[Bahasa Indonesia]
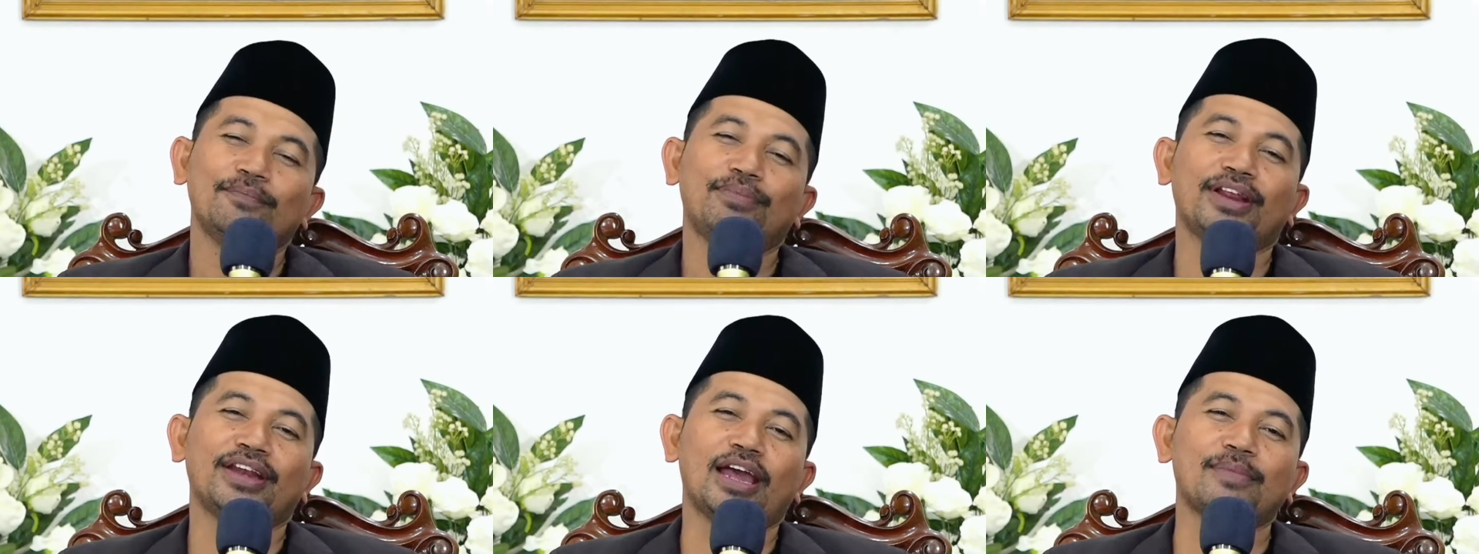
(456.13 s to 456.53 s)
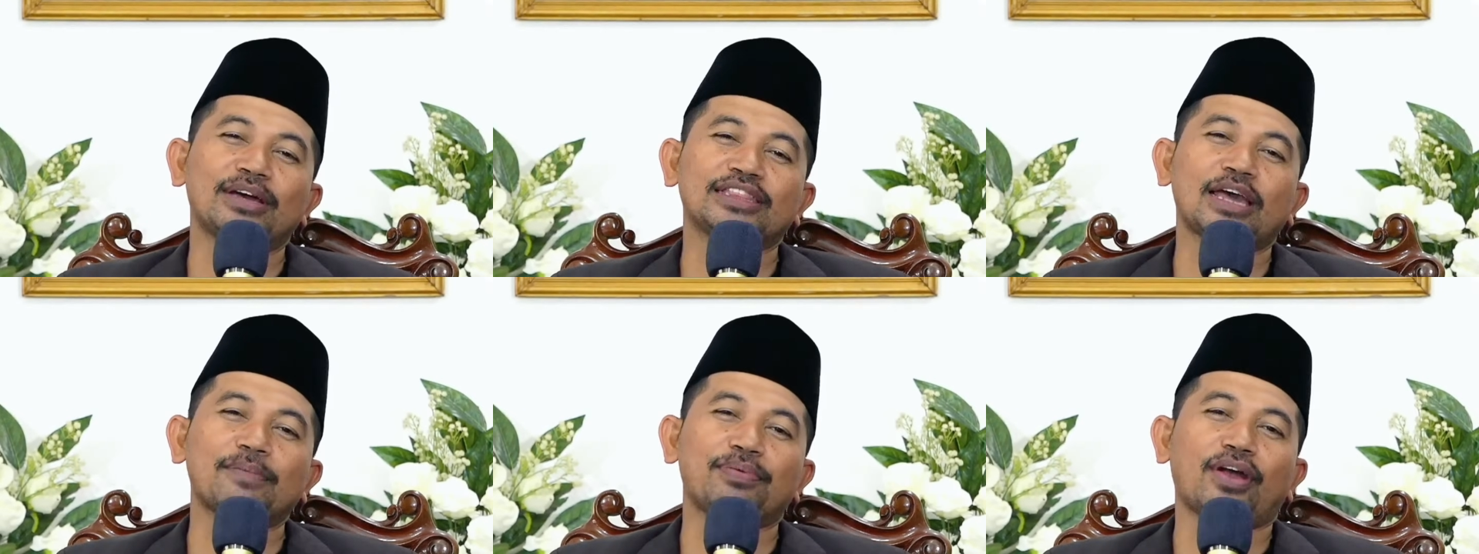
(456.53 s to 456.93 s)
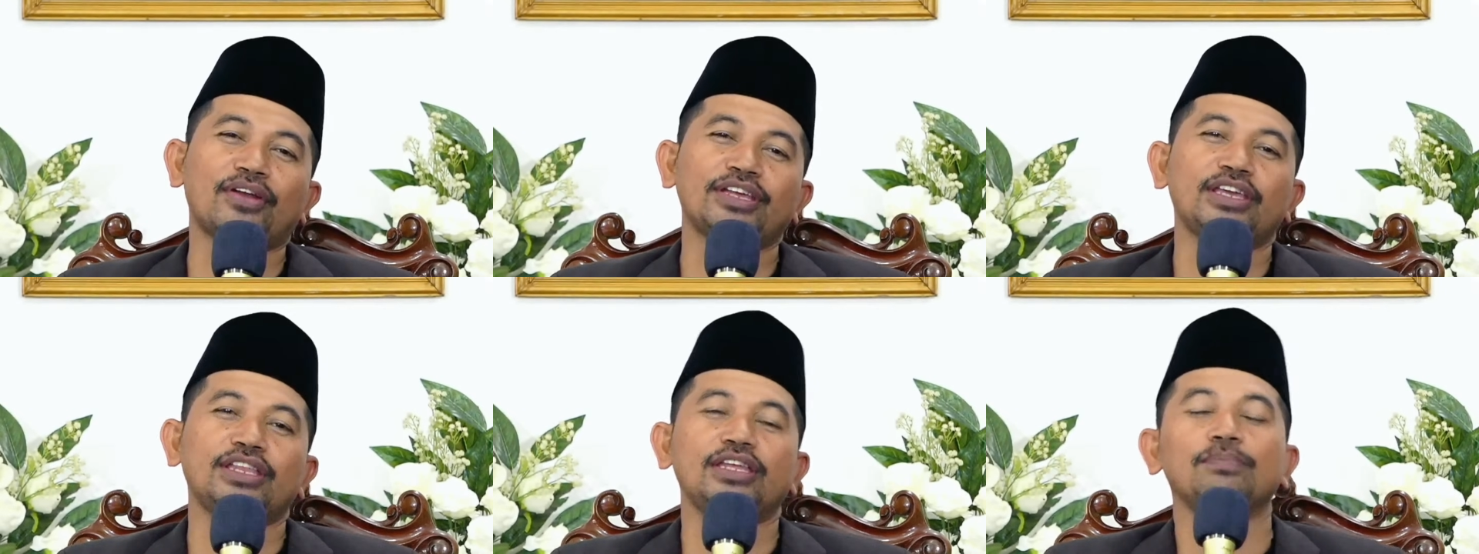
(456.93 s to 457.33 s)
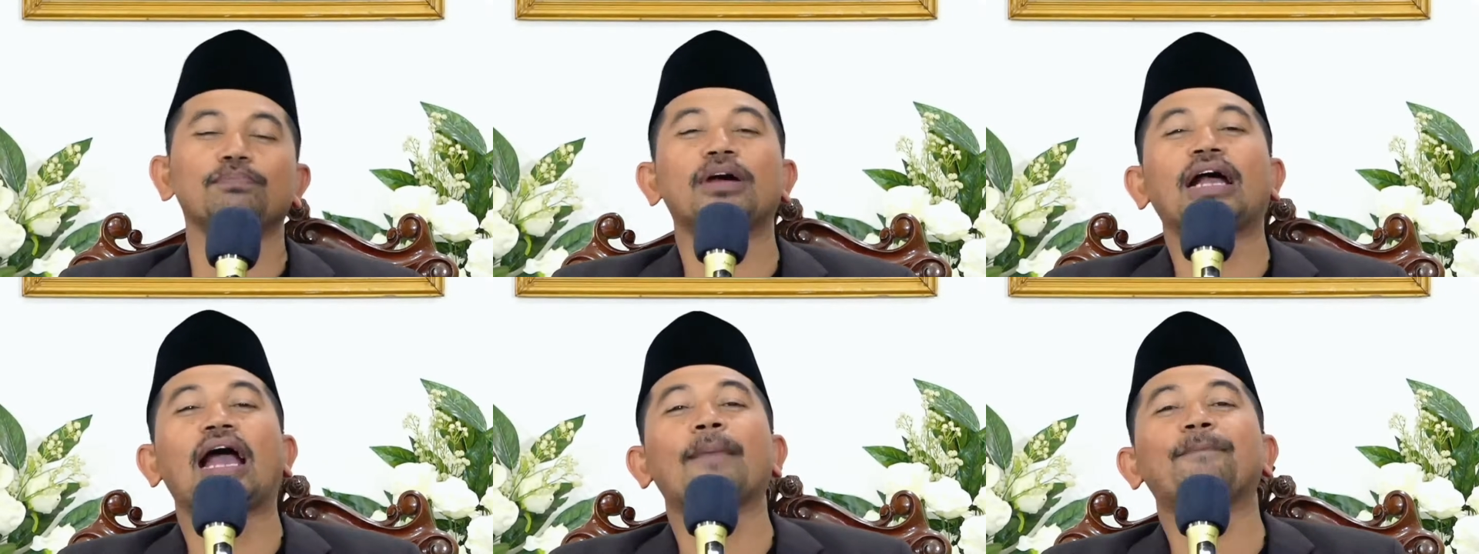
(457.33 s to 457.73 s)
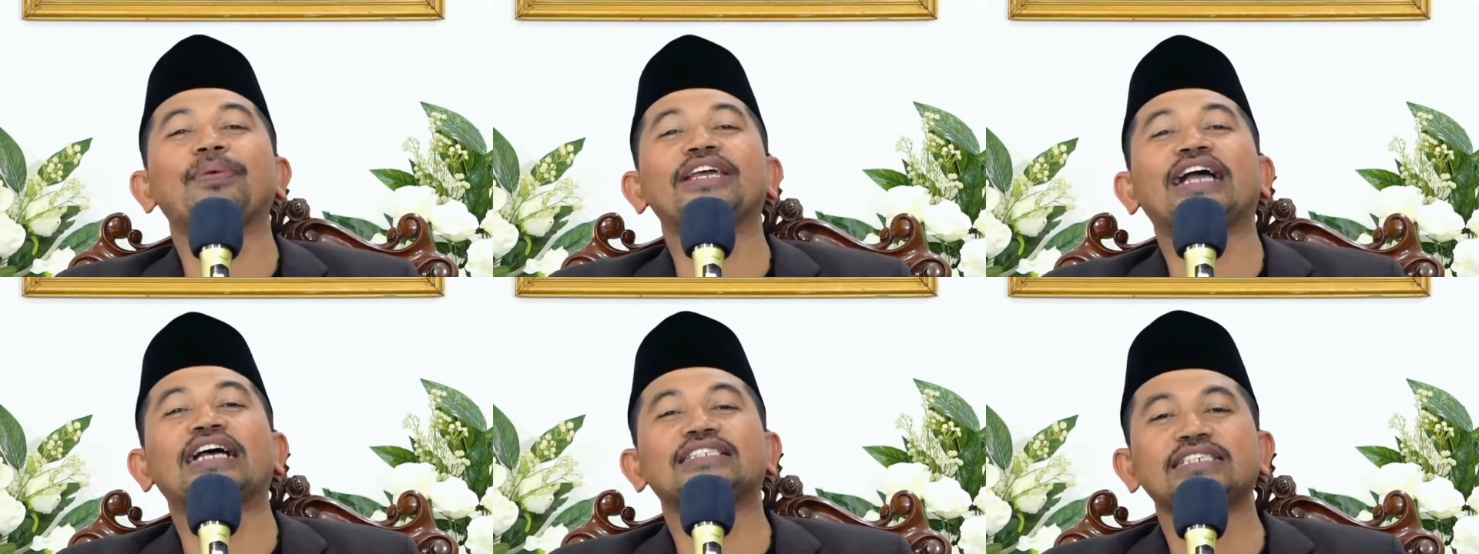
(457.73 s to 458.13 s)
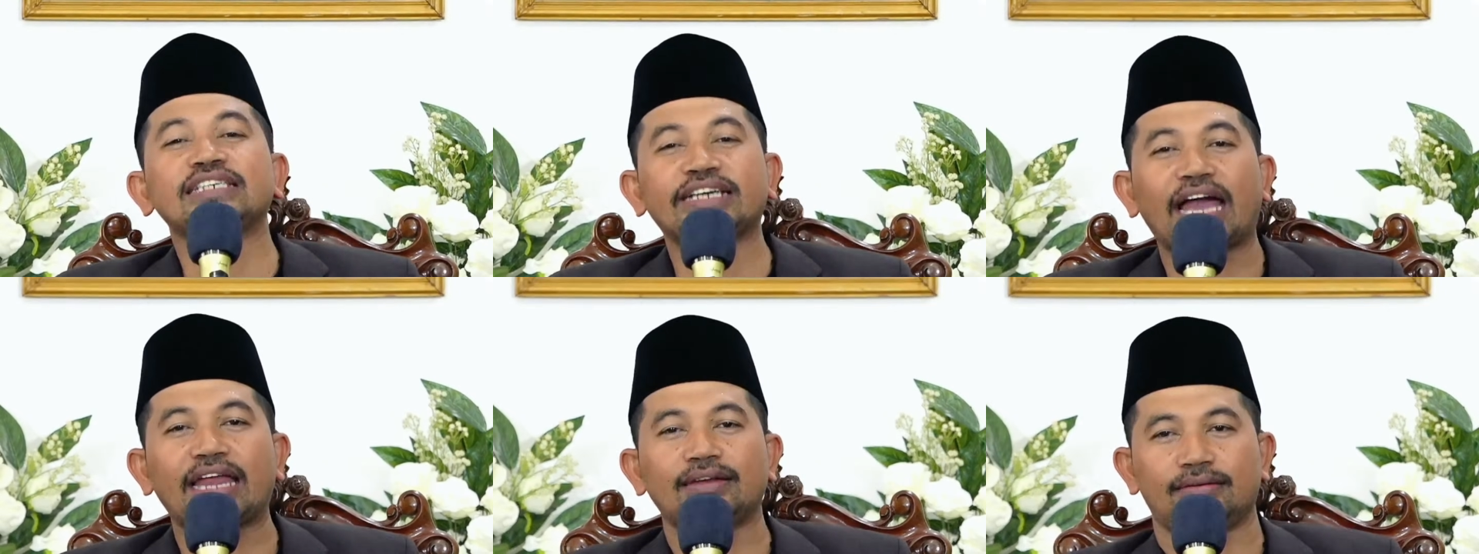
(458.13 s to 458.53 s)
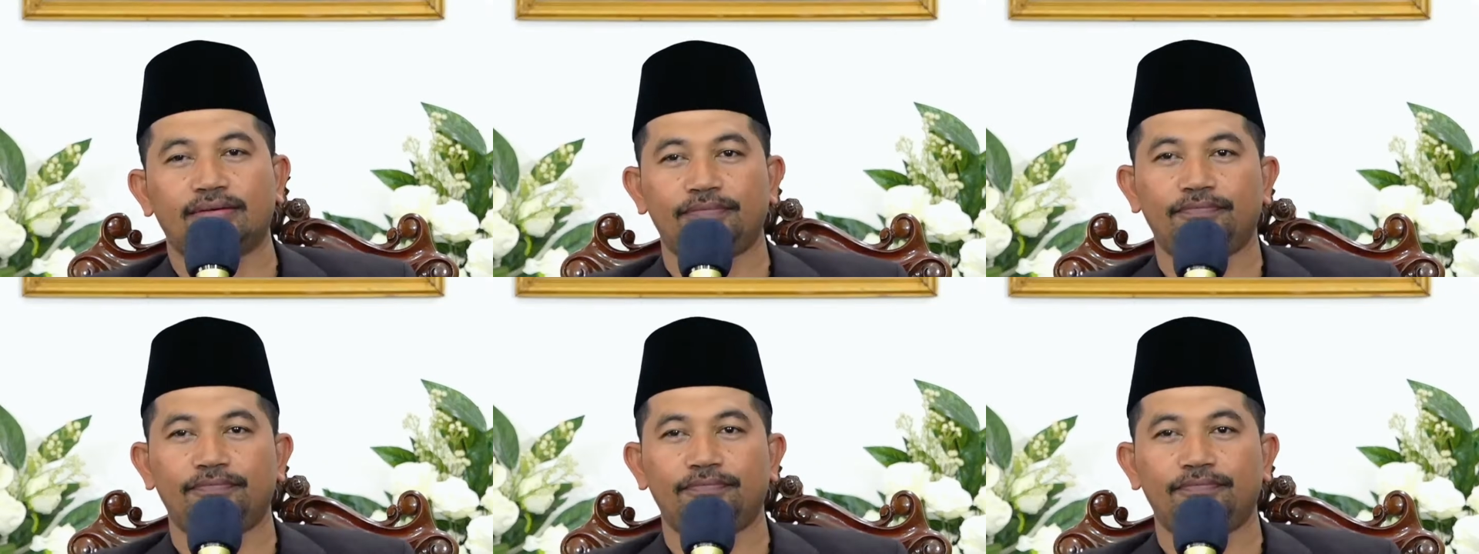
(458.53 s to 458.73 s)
bernama Tabroni ini mengaplikasikan